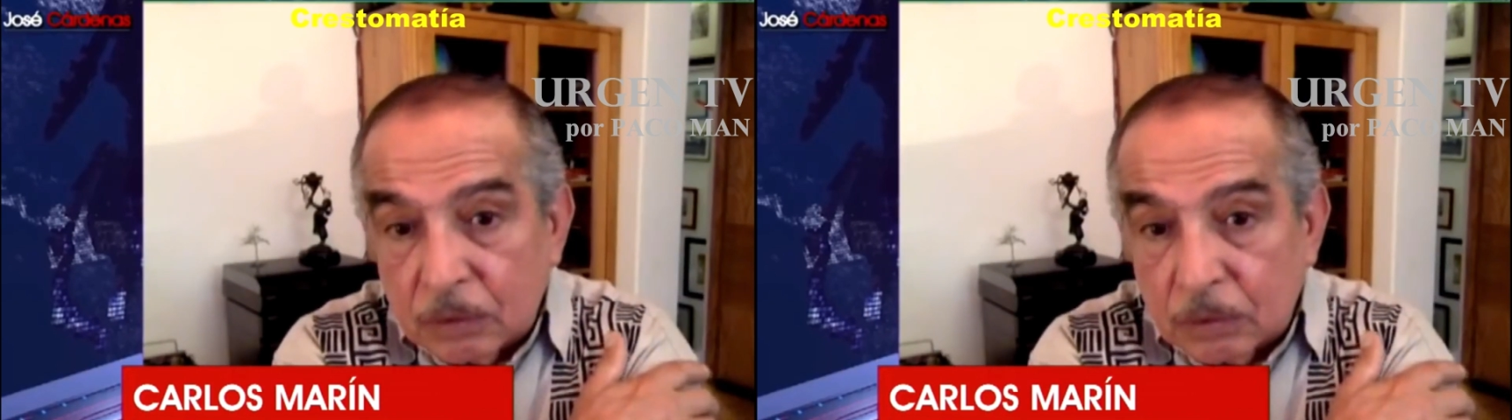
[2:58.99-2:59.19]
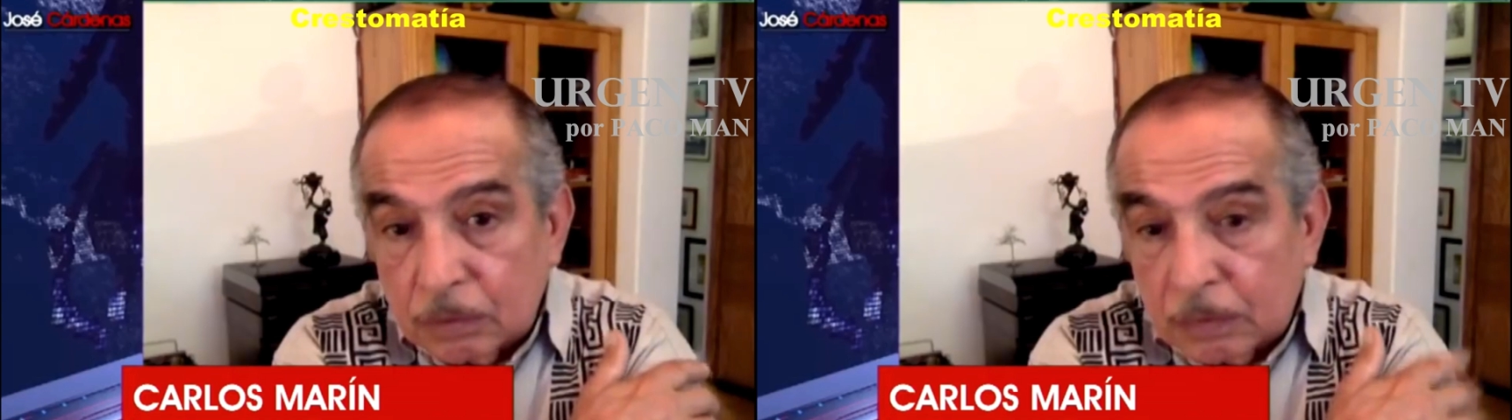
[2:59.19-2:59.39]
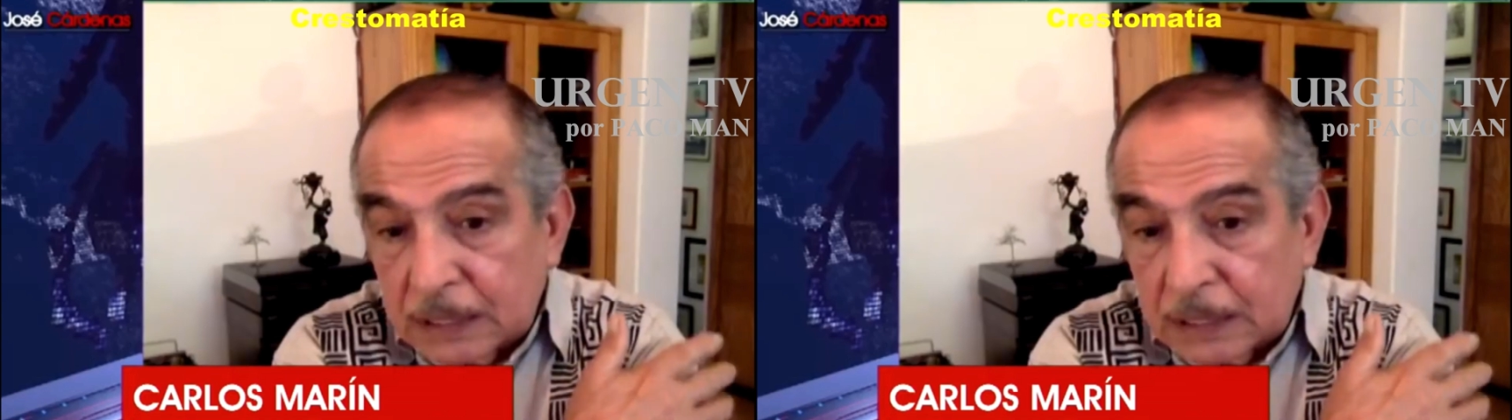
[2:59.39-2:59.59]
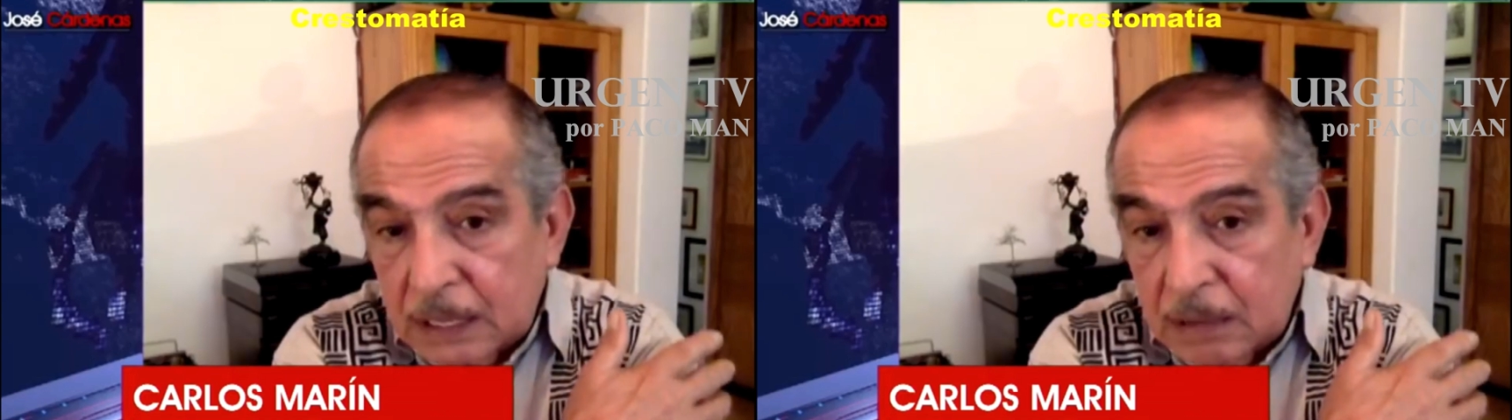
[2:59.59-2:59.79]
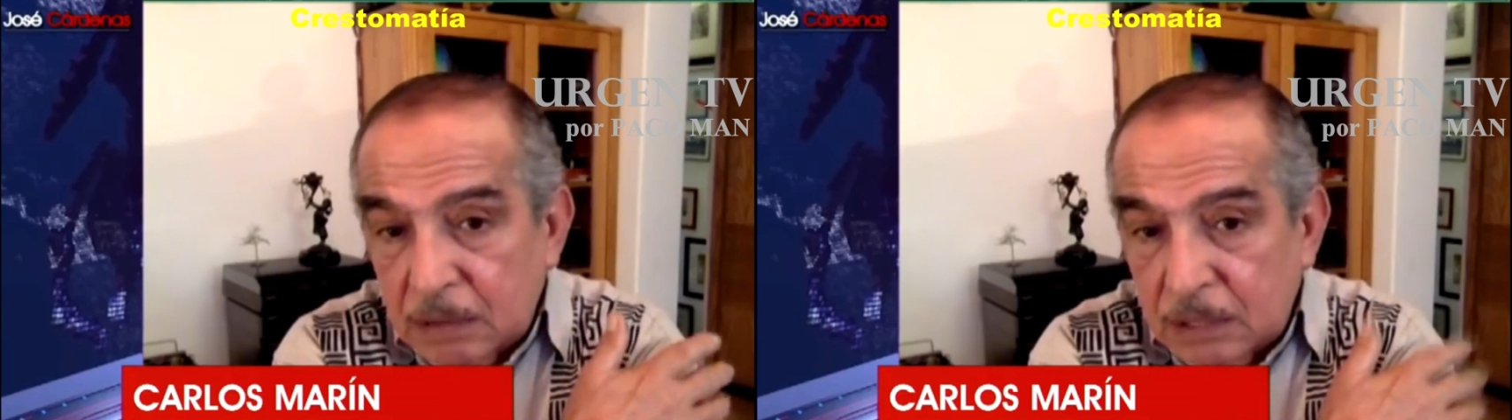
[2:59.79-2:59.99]
su
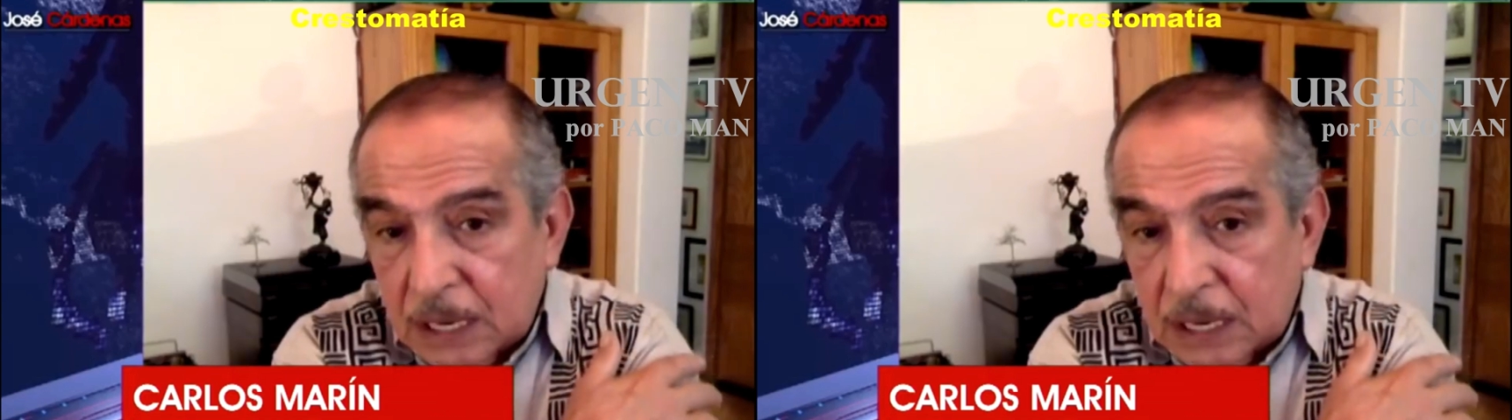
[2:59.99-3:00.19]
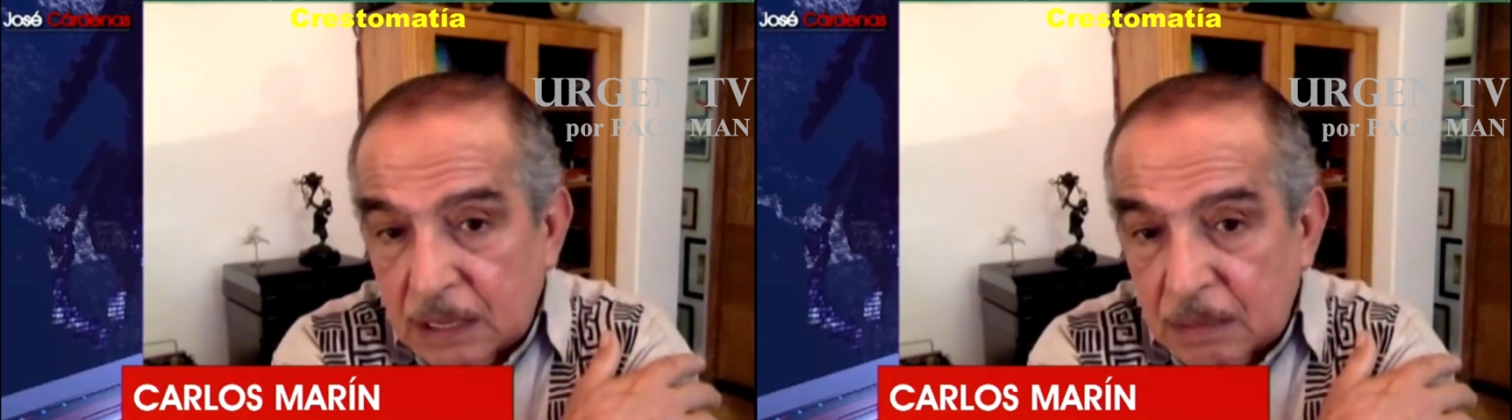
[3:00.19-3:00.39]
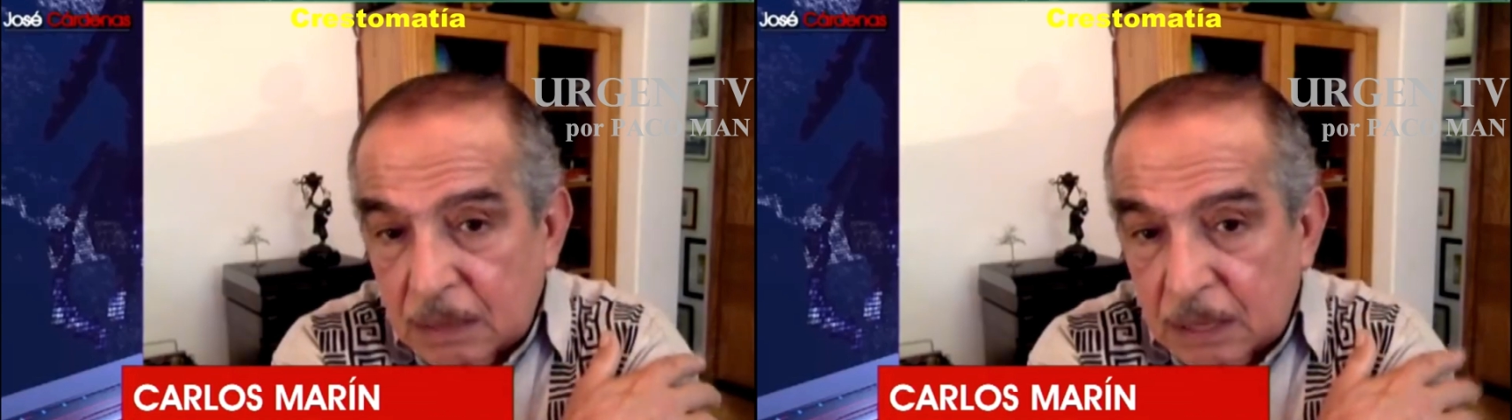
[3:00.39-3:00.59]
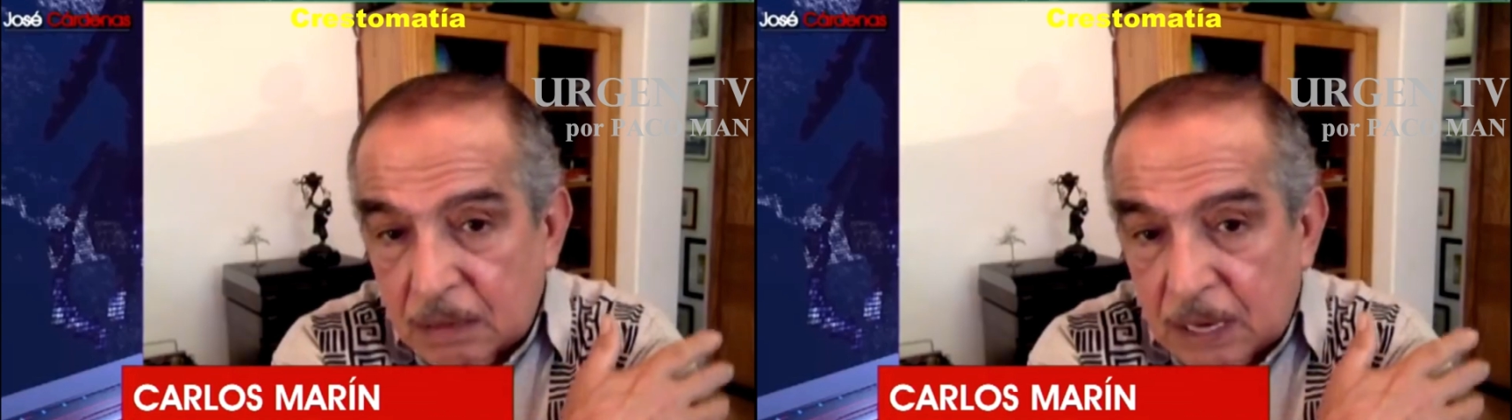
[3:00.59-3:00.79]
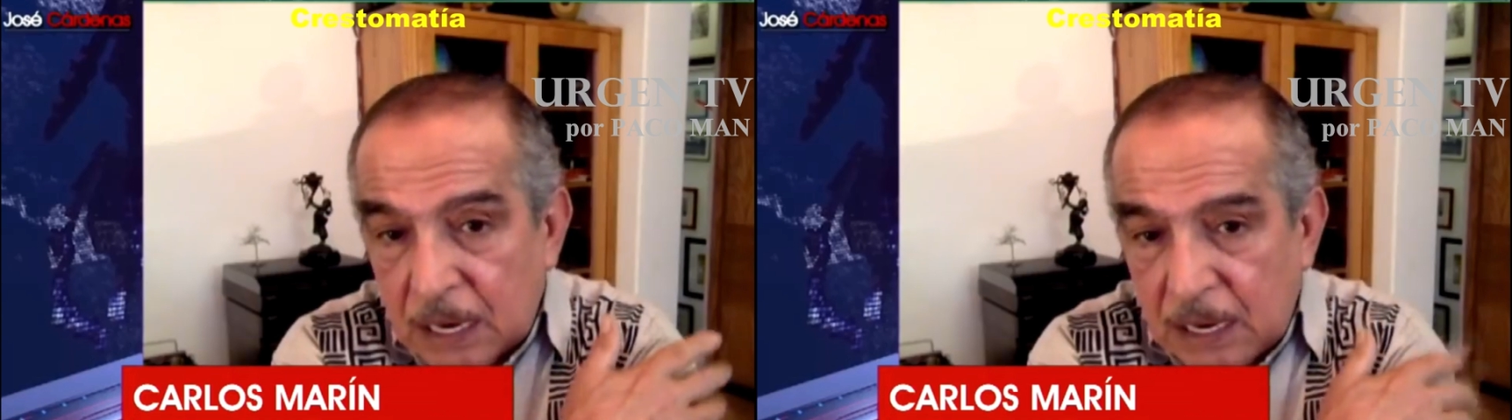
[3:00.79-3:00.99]
partido y se la ha
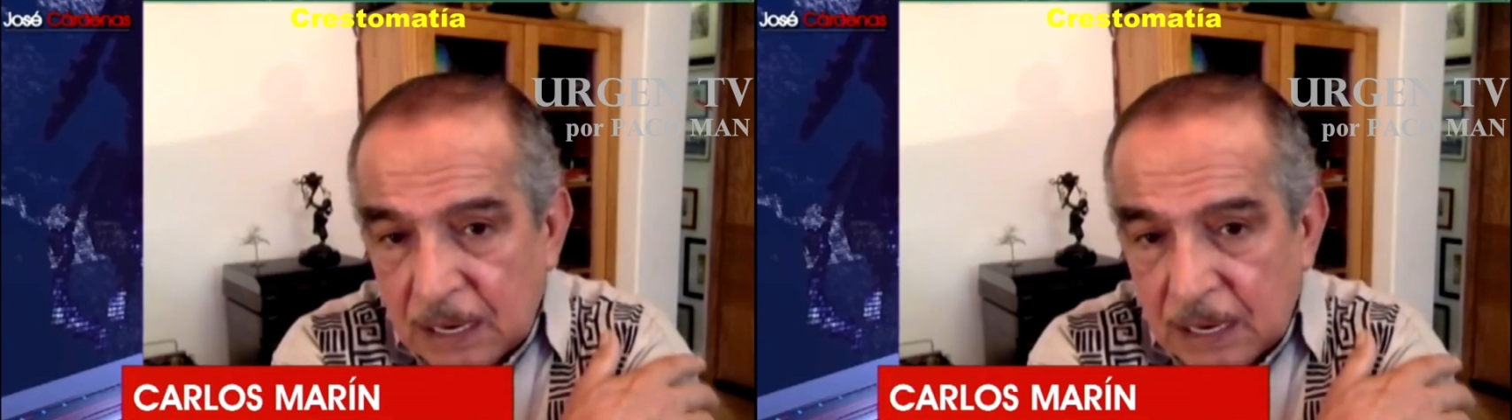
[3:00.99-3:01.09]
llevado él.